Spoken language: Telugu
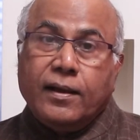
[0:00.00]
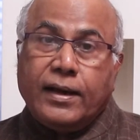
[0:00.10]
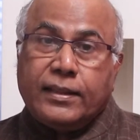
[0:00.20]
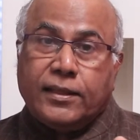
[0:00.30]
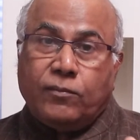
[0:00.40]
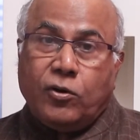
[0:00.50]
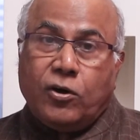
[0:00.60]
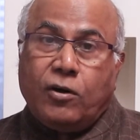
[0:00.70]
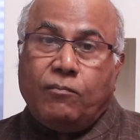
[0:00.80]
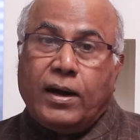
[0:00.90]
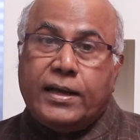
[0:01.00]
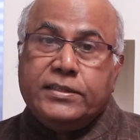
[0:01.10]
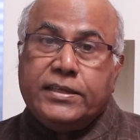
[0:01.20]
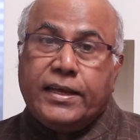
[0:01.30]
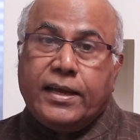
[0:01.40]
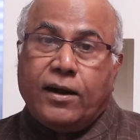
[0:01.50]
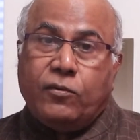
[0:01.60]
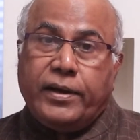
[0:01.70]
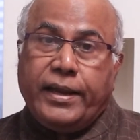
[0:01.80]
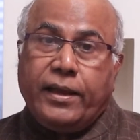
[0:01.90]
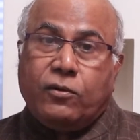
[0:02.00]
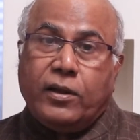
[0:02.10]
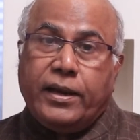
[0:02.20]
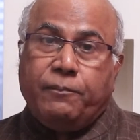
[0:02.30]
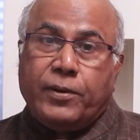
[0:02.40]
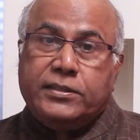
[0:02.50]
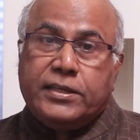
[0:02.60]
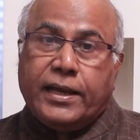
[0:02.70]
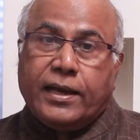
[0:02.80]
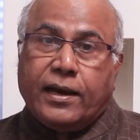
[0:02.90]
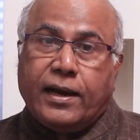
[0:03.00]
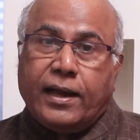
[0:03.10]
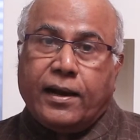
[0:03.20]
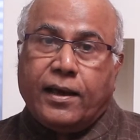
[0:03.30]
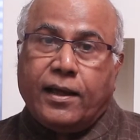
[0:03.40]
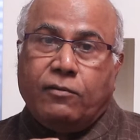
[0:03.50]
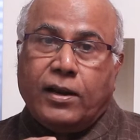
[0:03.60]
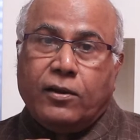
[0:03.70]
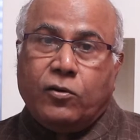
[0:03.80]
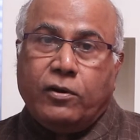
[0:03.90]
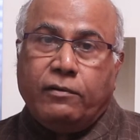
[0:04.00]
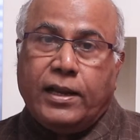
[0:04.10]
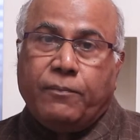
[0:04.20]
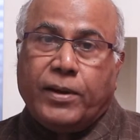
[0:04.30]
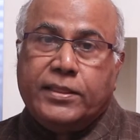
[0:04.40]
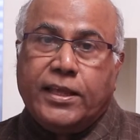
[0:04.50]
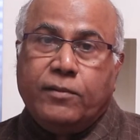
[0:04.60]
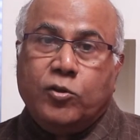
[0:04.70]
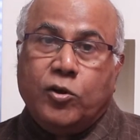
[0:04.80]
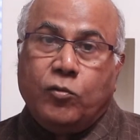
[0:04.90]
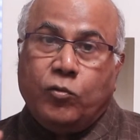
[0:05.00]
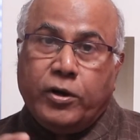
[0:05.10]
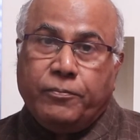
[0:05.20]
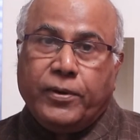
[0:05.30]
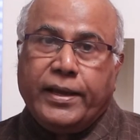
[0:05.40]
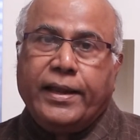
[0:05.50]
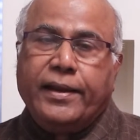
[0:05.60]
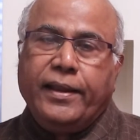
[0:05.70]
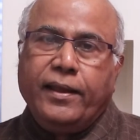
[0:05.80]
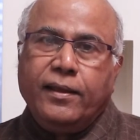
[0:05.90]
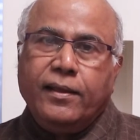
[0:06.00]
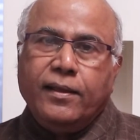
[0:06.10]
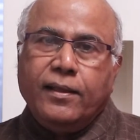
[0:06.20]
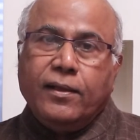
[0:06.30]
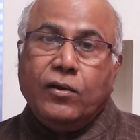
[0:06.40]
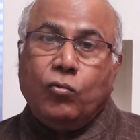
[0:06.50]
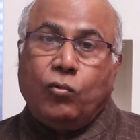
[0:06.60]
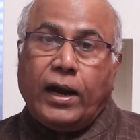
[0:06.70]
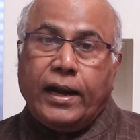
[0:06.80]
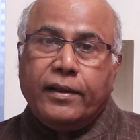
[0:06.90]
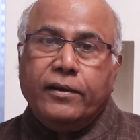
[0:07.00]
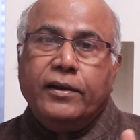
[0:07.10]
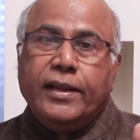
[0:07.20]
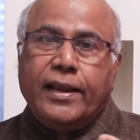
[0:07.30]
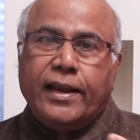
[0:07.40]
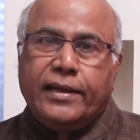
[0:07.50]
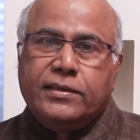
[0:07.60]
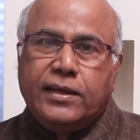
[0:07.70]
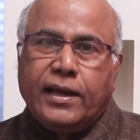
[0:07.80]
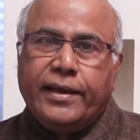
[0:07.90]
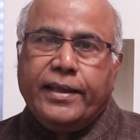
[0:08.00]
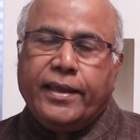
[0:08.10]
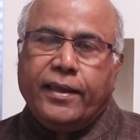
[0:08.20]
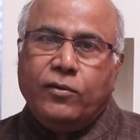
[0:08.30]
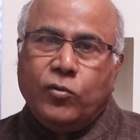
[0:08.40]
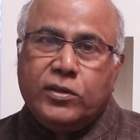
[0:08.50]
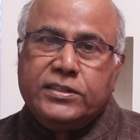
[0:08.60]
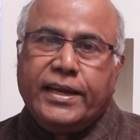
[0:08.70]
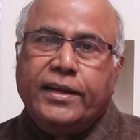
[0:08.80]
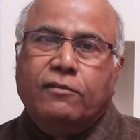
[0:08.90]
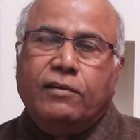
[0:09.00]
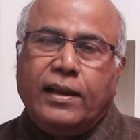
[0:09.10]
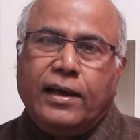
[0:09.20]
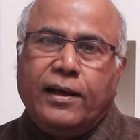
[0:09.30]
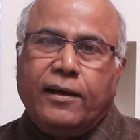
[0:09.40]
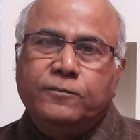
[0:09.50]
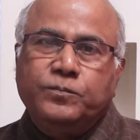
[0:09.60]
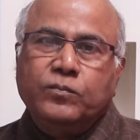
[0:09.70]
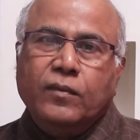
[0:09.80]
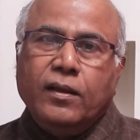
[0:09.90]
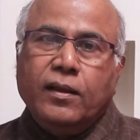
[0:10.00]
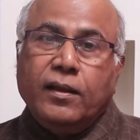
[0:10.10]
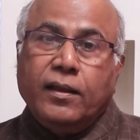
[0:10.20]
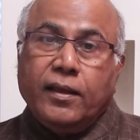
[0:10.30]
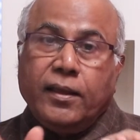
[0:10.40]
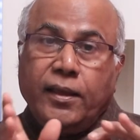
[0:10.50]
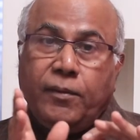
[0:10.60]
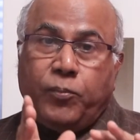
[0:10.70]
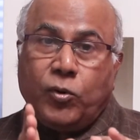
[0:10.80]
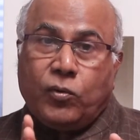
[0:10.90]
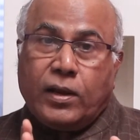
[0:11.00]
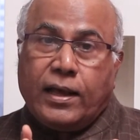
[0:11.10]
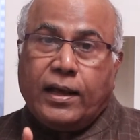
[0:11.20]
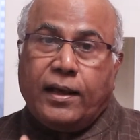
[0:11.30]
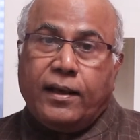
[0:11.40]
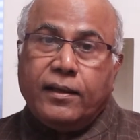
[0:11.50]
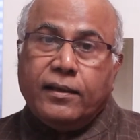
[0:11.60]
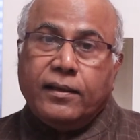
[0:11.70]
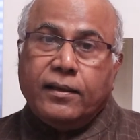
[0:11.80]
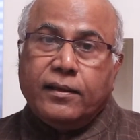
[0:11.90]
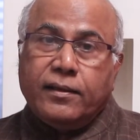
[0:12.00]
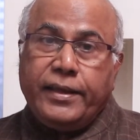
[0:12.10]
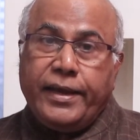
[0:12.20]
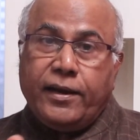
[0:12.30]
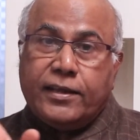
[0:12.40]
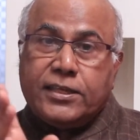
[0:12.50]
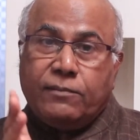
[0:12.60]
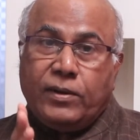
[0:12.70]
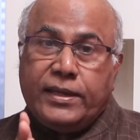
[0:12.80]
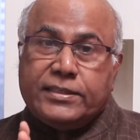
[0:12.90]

గతంలో మాజీగా ఉండి కొన్ని ప్రత్యేక కారణాల వల్ల రెండు వేల పద్దెనిమిదిలో ఓడిపోయారని వాళ్ళని నిర్లక్ష్యానికి గురి చేయటం వల్ల ఇప్పుడున్న ఏడు అసెంబ్లీ